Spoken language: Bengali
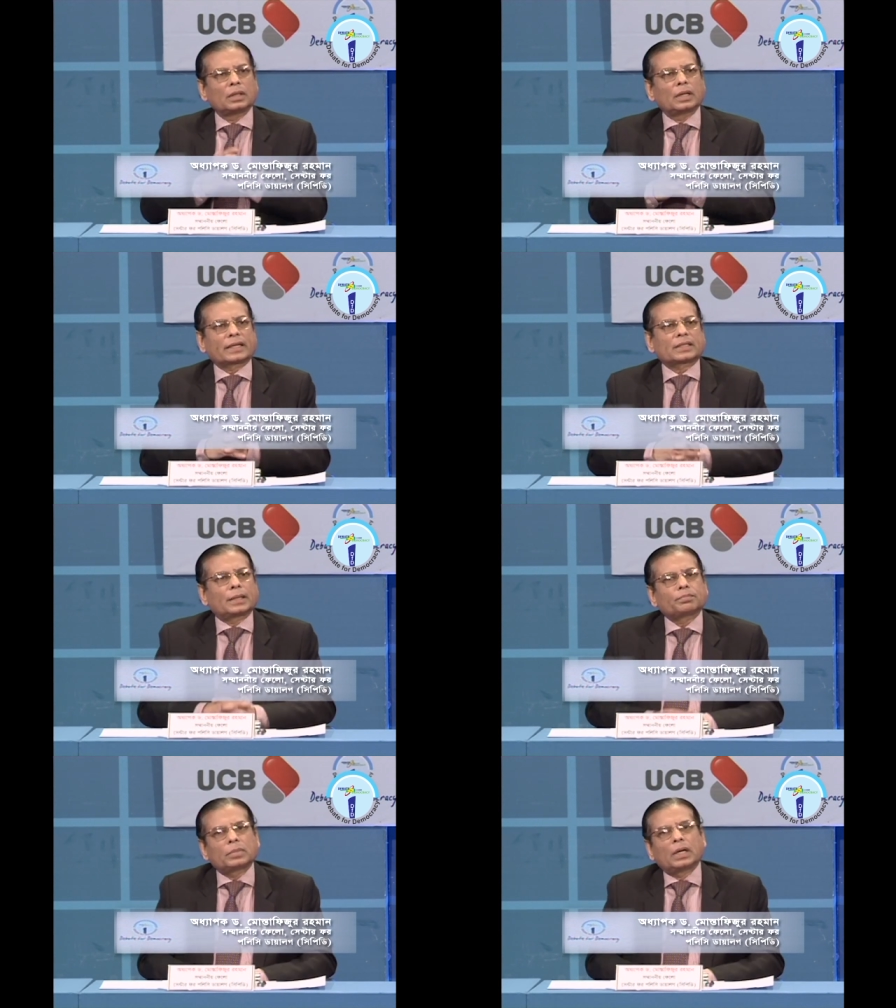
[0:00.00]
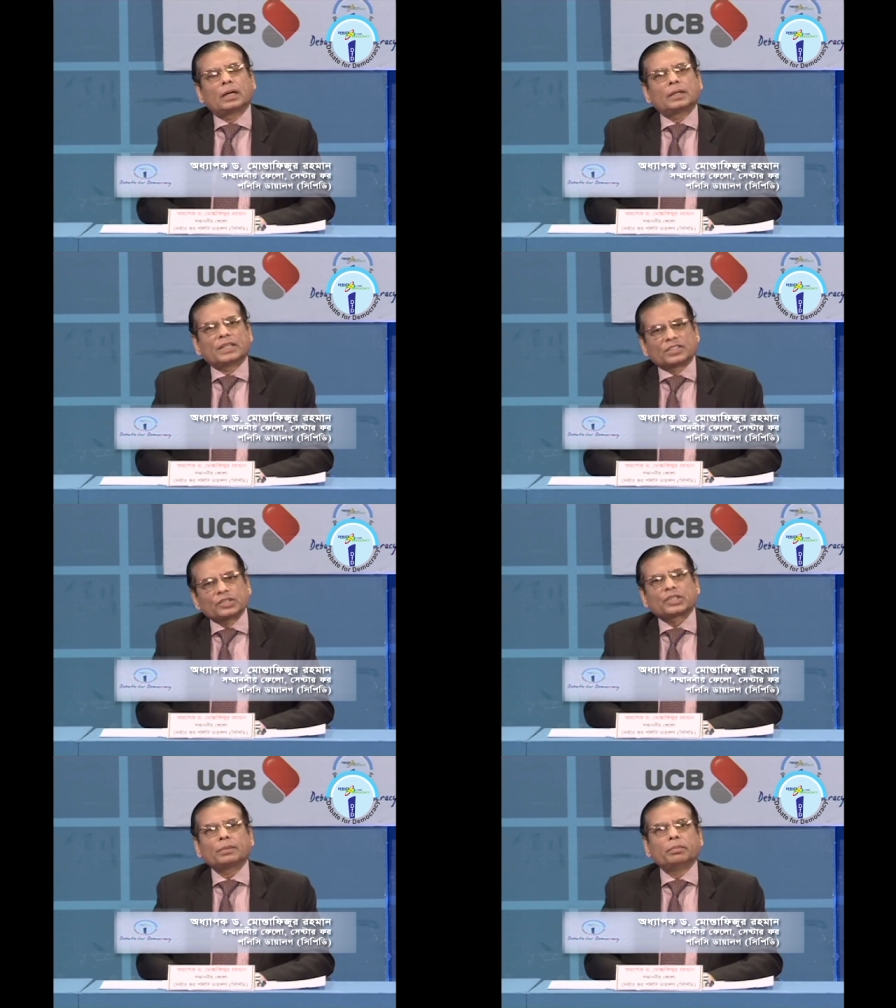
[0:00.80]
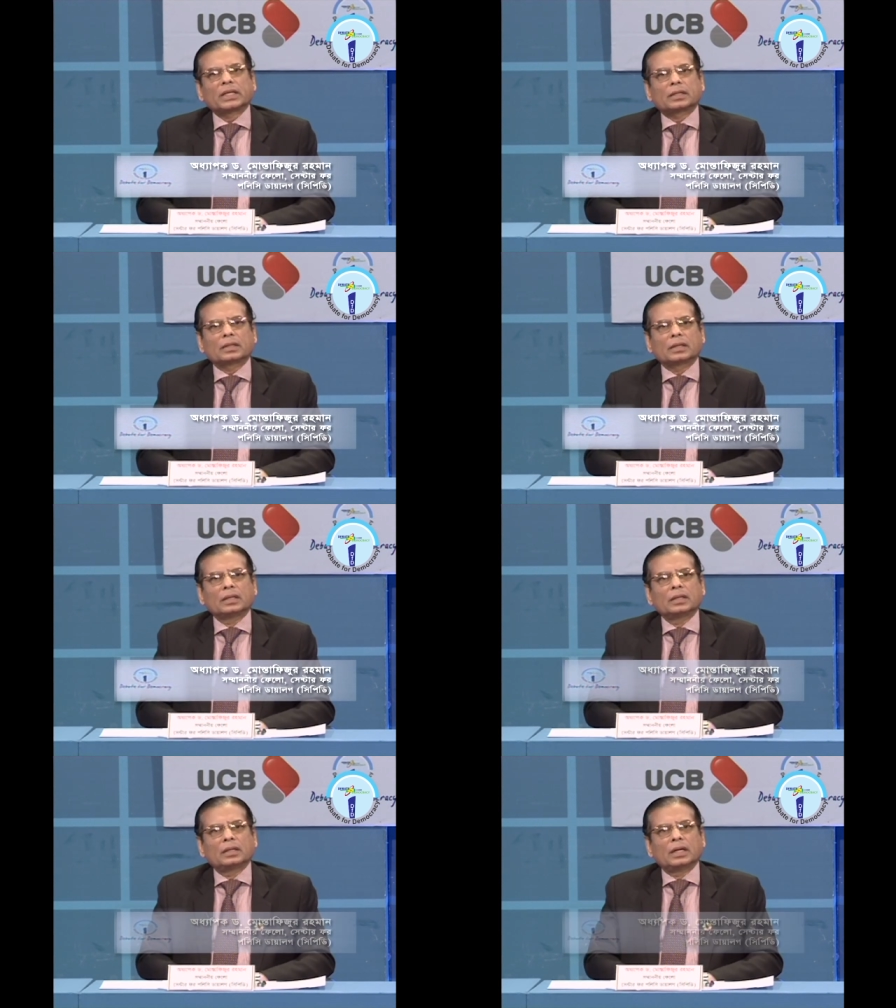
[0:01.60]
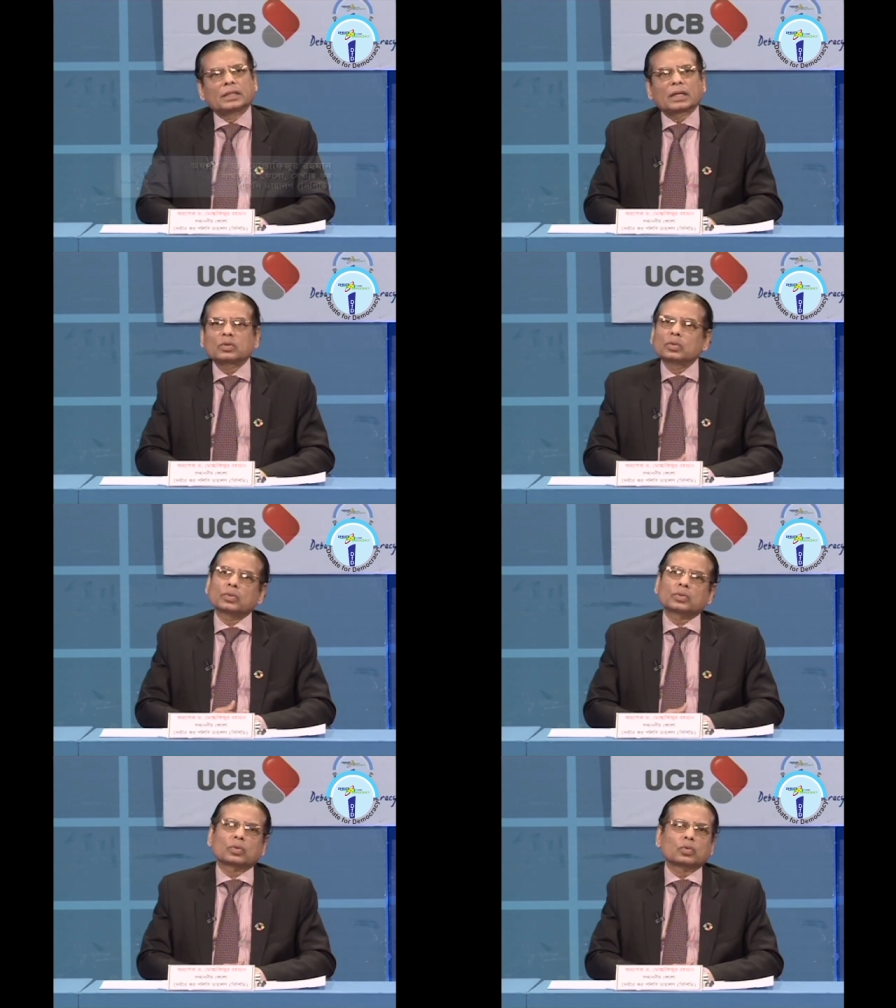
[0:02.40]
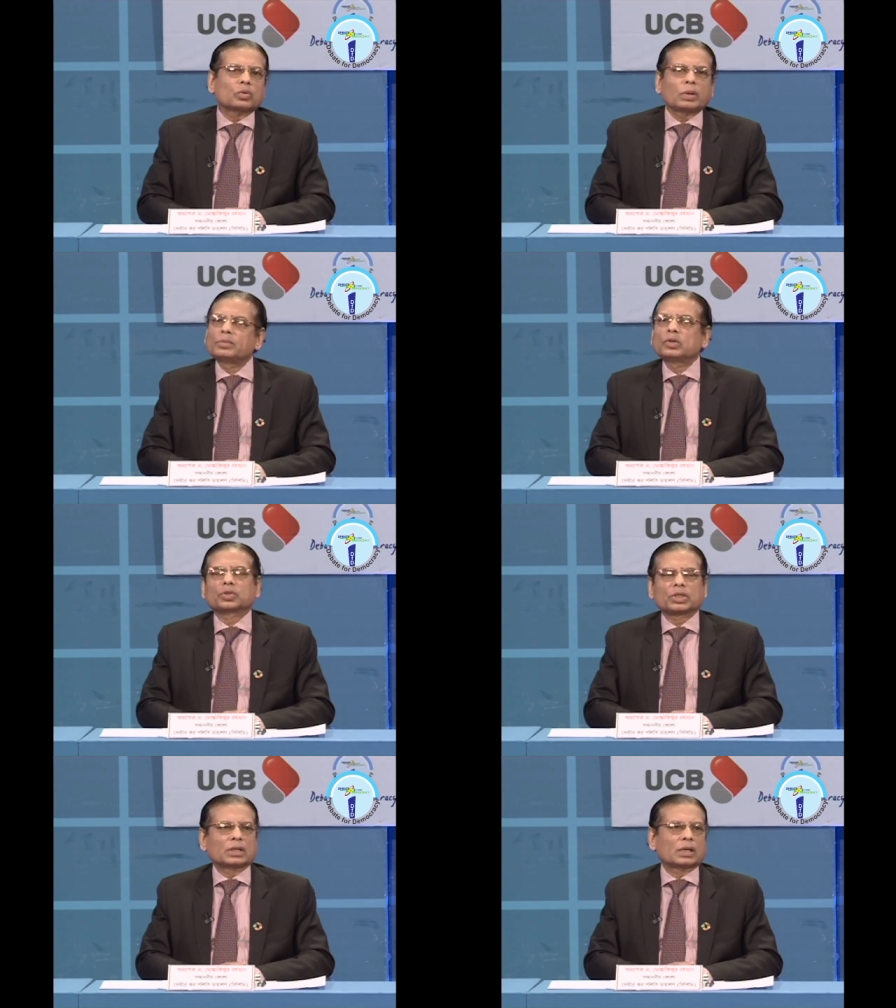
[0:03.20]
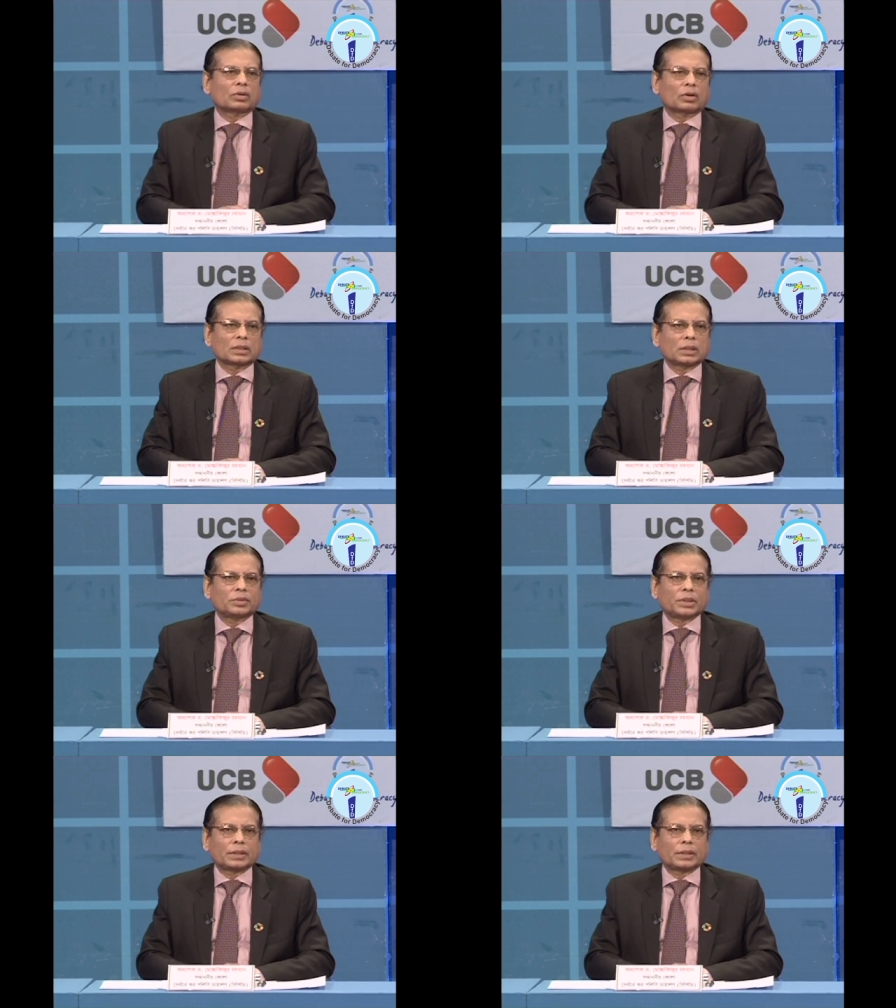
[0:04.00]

একটা ডিসিশন মেকিং এটার গুরুত্ব কোনোভাবেই অস্বীকার করা যাবে না